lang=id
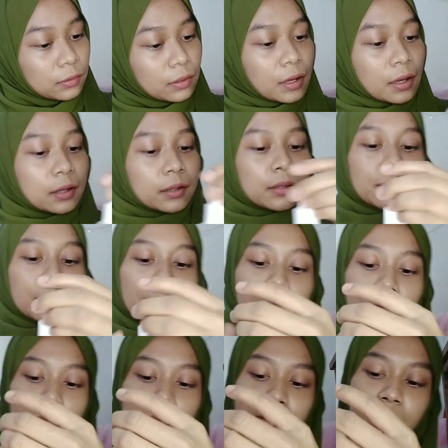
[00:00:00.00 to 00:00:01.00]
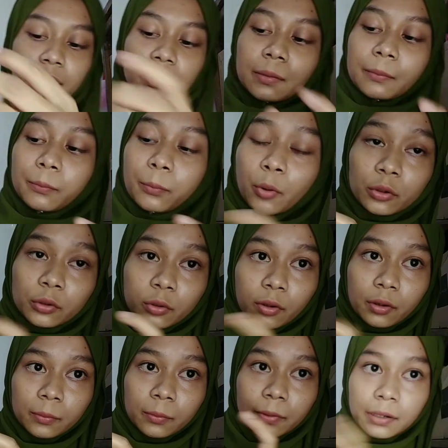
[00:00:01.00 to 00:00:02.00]
dan ini
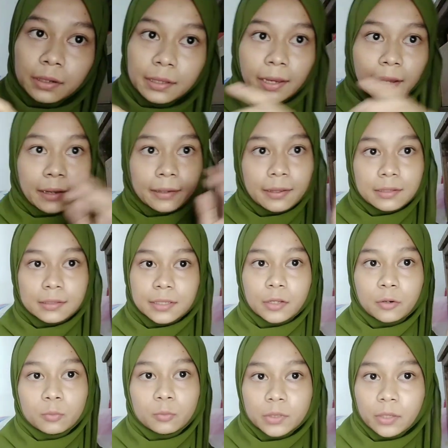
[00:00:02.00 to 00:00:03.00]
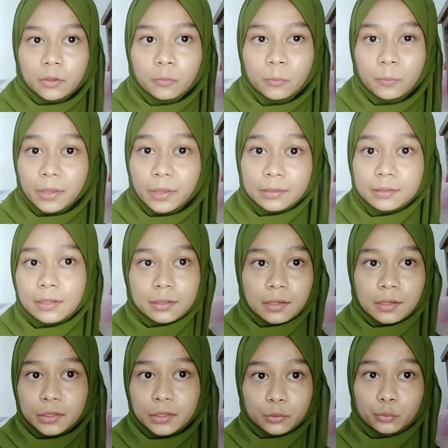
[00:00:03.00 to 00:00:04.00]
botol building kayak serum-serum
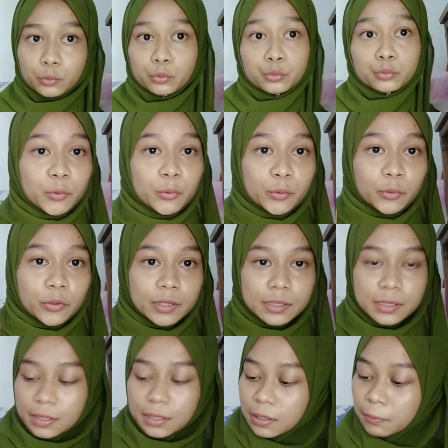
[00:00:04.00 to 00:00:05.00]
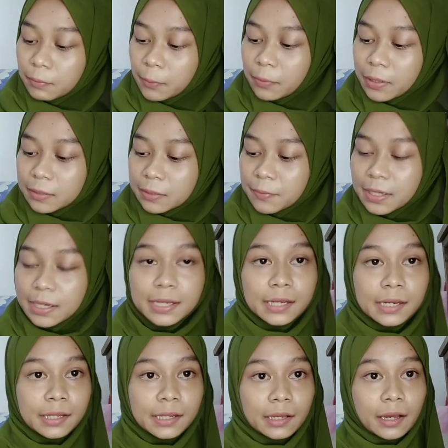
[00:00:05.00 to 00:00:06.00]
biasanya gitu nah, untuk isi 15 ml
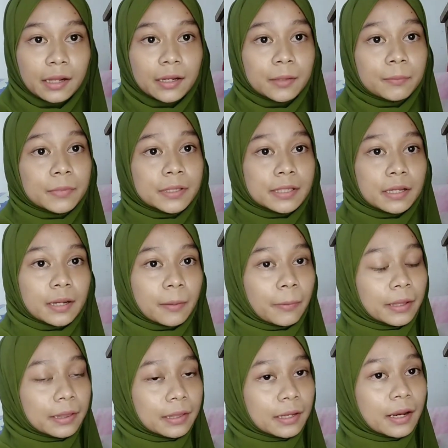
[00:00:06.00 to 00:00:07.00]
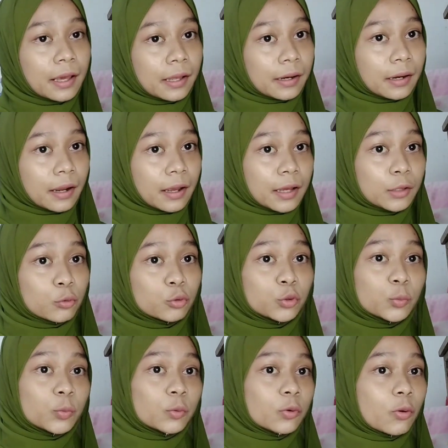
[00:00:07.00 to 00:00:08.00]
ini kalian bisa dapatin harga
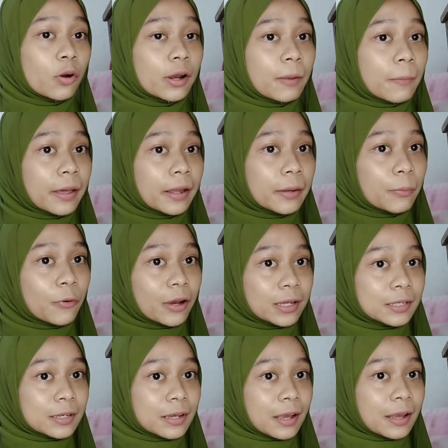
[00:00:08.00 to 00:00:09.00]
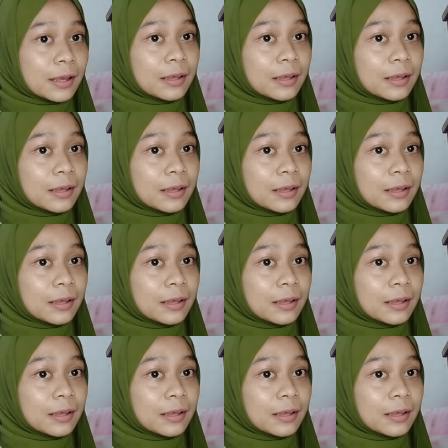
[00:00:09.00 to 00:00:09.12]
75.000 aja